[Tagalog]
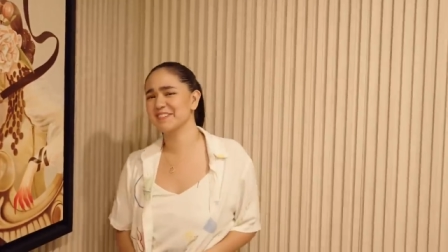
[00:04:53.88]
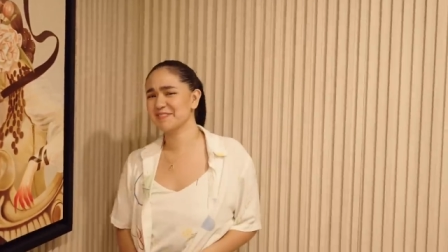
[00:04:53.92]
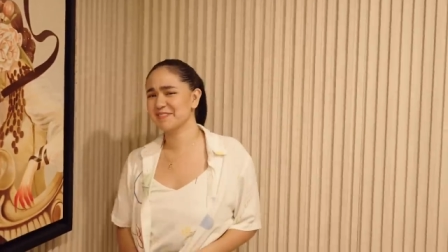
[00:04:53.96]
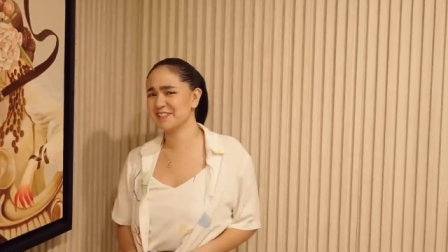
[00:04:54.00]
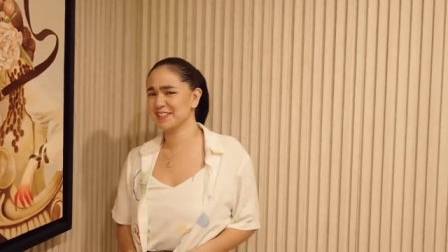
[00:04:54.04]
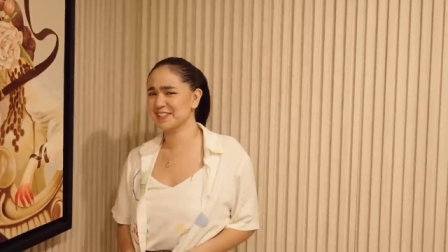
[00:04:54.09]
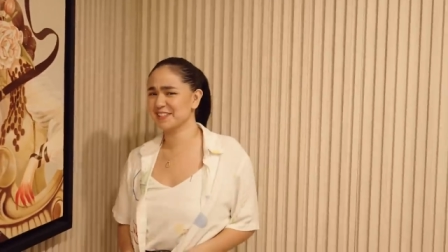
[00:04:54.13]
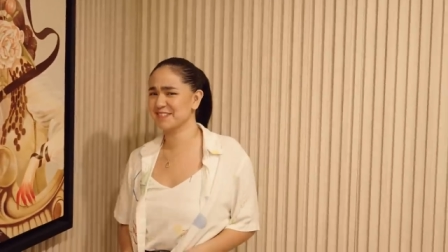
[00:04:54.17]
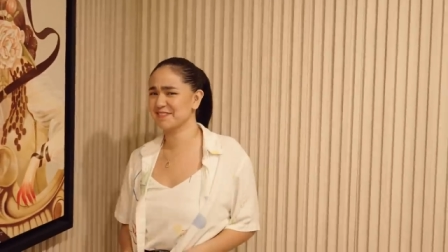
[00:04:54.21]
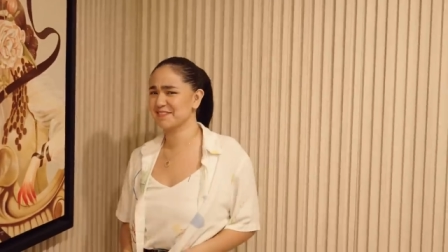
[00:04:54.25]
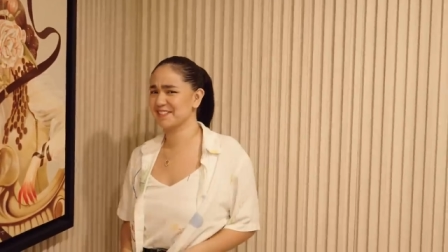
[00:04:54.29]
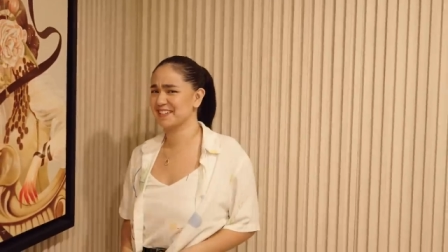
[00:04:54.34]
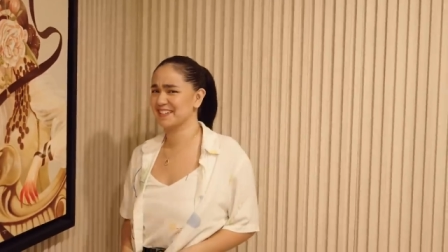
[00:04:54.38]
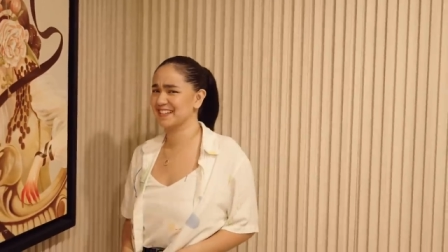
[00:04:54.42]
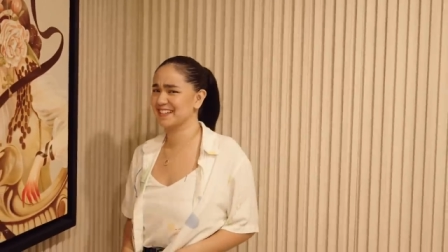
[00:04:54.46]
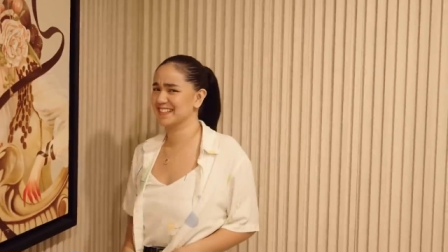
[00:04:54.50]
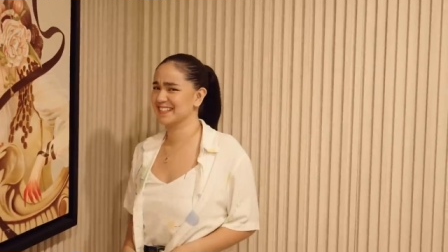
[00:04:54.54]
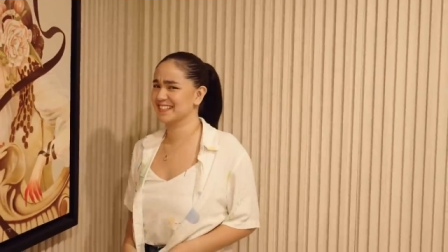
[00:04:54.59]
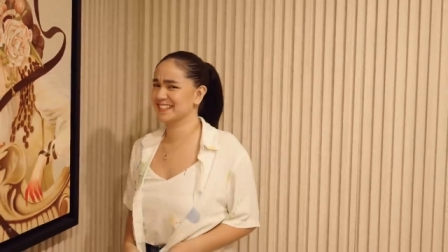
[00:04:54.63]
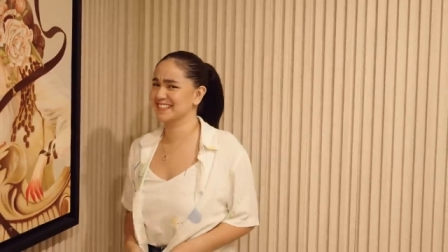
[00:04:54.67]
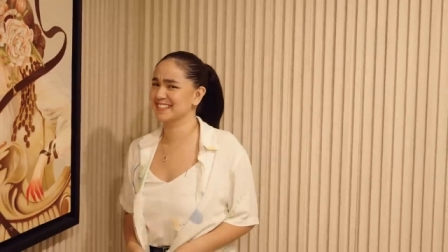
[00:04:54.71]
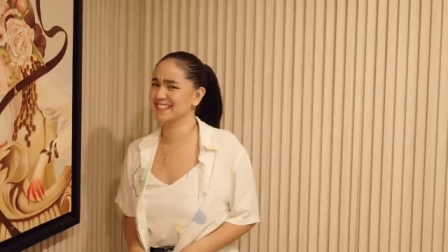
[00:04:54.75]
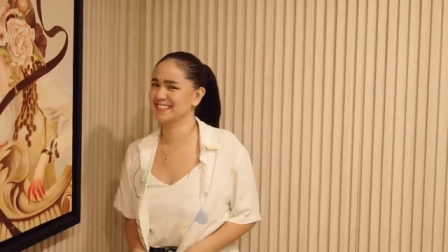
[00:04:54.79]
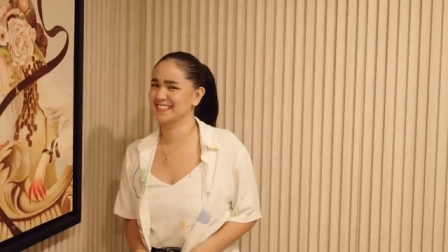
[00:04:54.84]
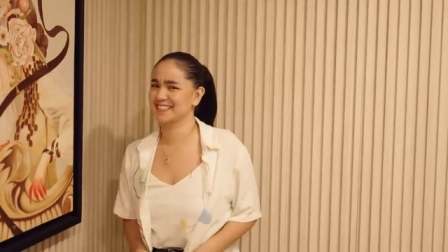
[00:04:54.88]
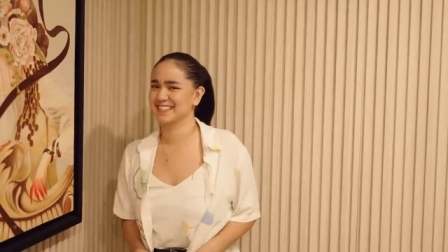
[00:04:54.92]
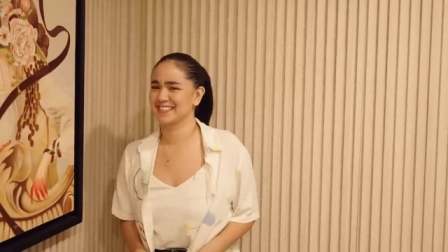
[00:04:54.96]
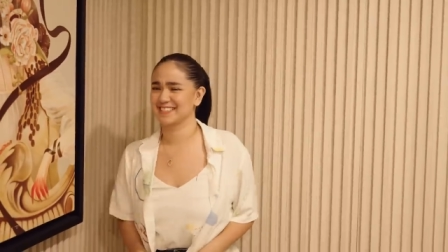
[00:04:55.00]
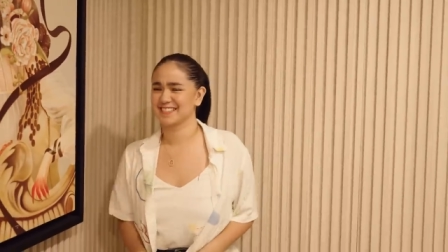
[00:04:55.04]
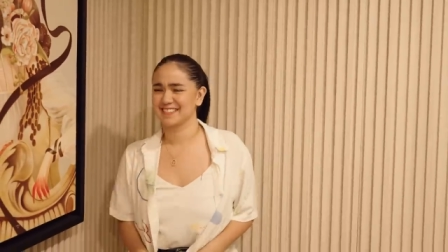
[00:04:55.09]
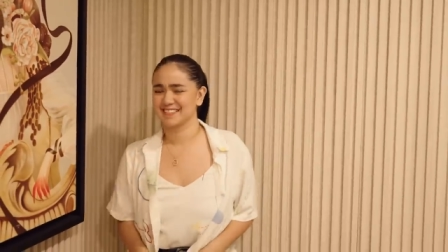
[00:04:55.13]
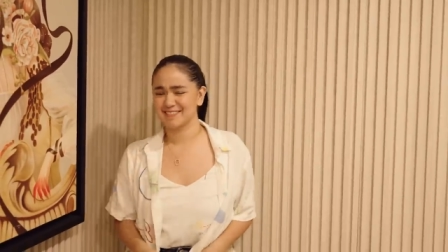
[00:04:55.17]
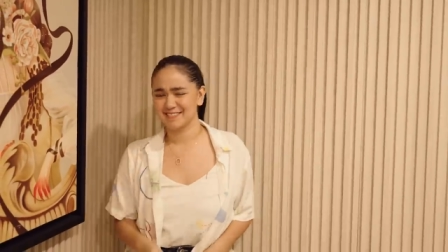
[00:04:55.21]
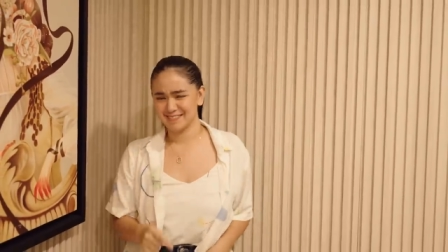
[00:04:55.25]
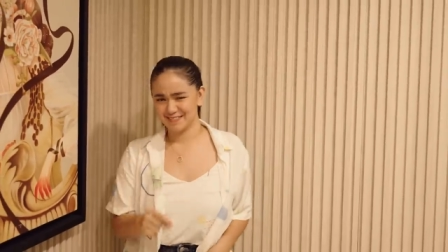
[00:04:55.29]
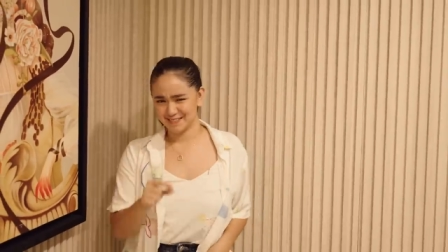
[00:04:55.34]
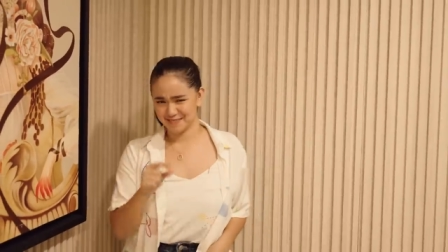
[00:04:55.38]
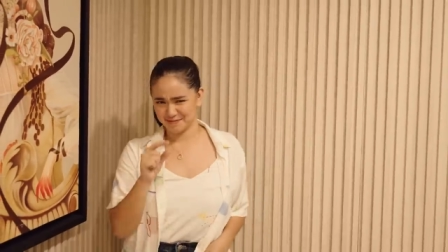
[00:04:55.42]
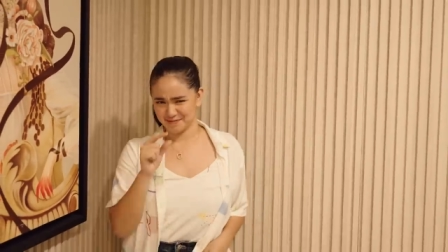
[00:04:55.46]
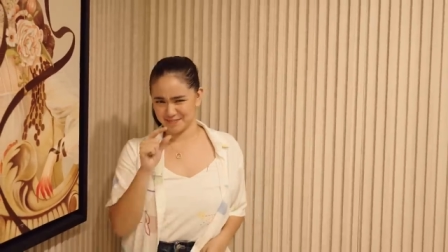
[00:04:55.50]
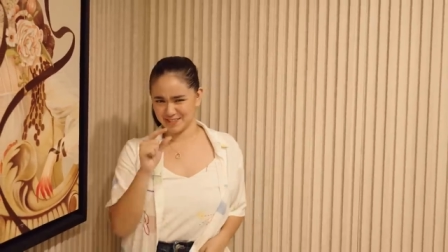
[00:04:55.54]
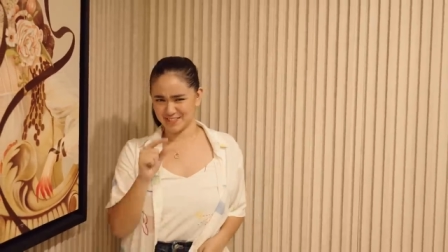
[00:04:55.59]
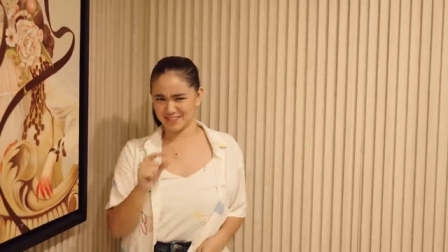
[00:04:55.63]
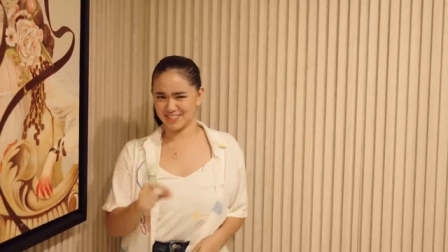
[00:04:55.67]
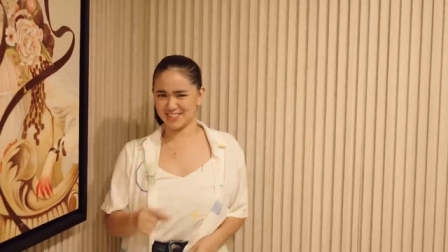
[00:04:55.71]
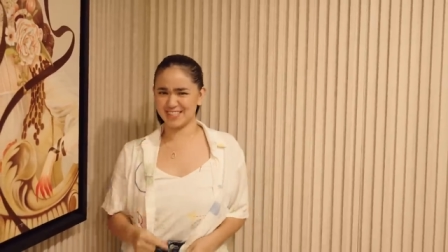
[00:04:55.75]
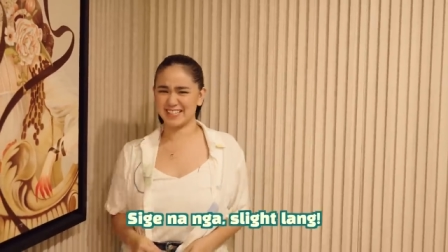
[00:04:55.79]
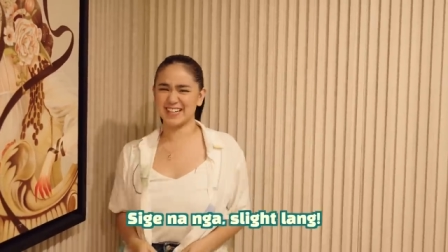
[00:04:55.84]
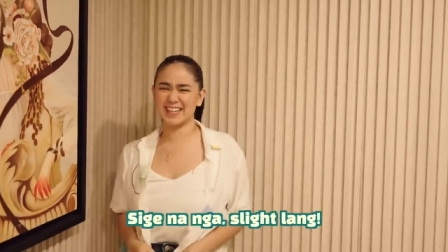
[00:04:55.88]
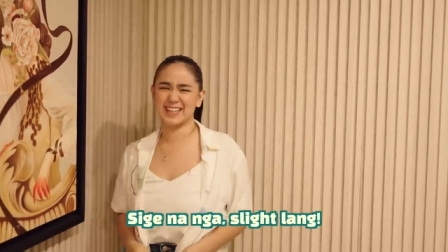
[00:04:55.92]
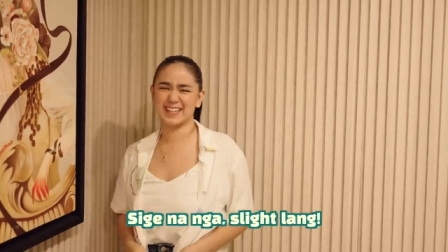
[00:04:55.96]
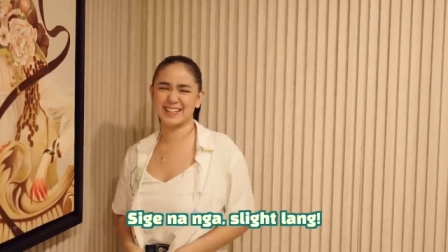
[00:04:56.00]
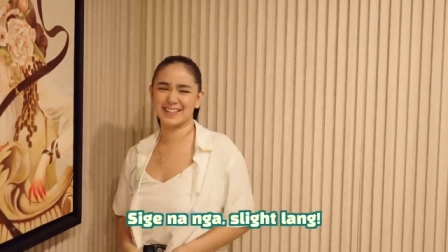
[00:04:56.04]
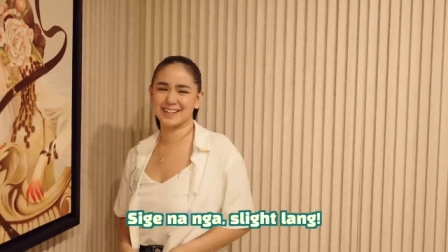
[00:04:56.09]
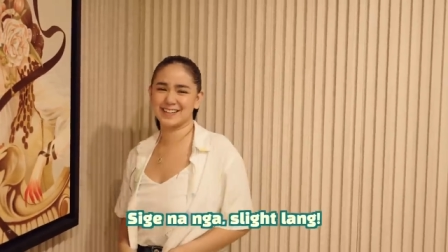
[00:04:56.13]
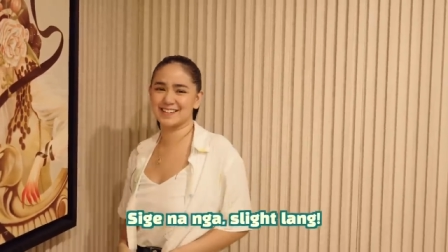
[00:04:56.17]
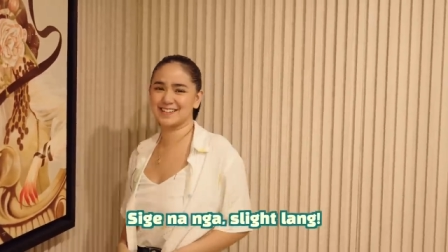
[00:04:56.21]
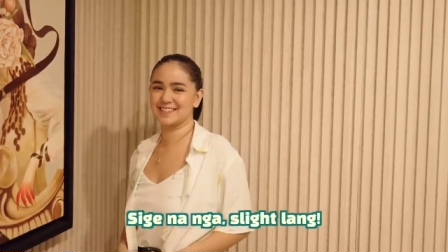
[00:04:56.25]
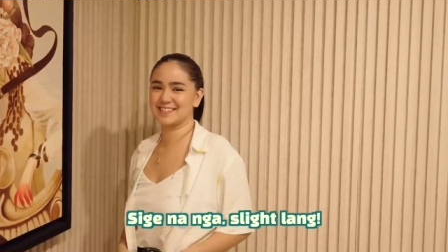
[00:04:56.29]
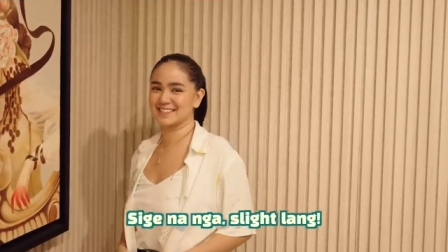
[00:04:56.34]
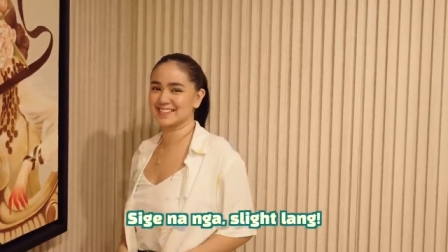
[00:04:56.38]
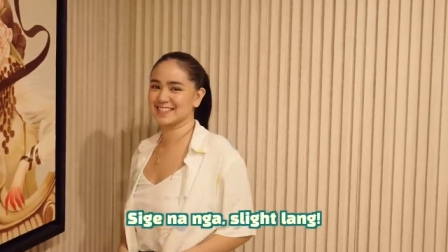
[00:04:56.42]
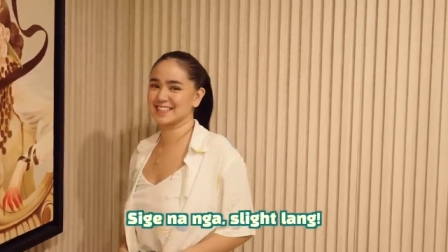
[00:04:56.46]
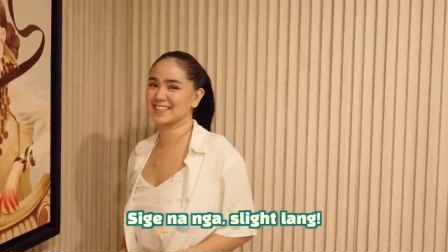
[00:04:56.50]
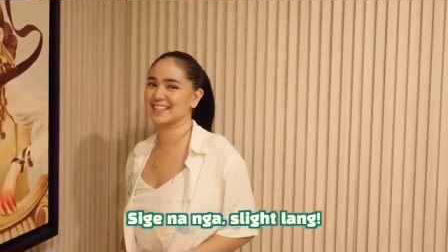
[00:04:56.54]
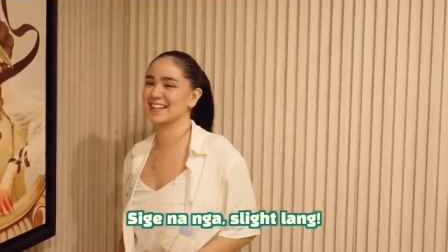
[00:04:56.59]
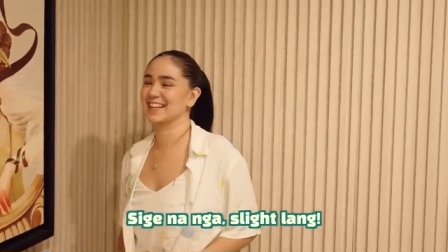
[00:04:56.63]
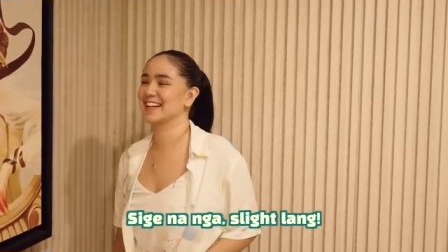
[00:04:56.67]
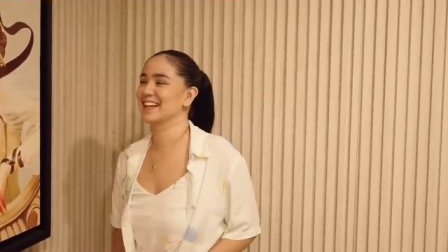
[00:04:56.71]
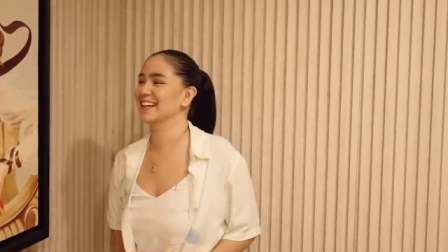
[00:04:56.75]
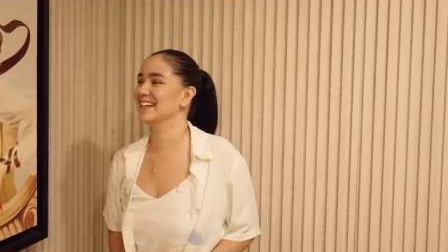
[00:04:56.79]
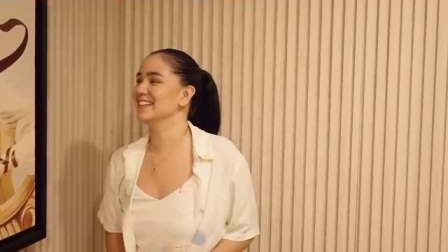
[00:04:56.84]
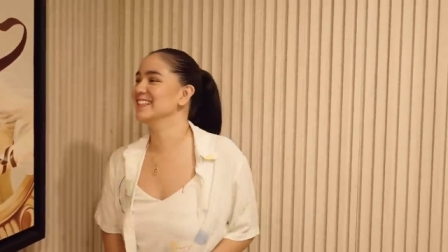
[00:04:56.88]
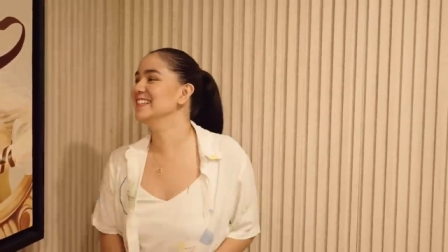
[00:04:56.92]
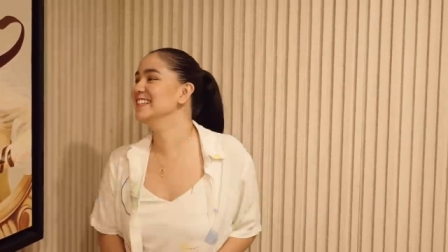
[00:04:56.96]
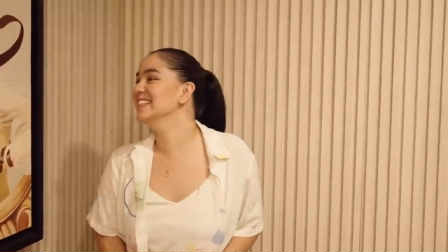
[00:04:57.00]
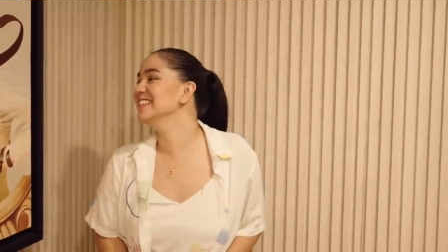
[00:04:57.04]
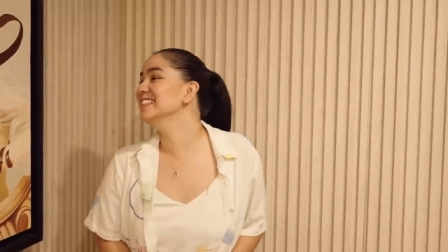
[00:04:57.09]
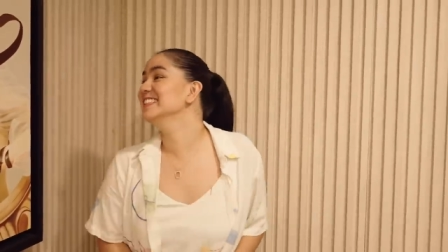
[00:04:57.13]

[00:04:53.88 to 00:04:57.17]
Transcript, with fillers: Naman, di ba? Slight lang, unti lang.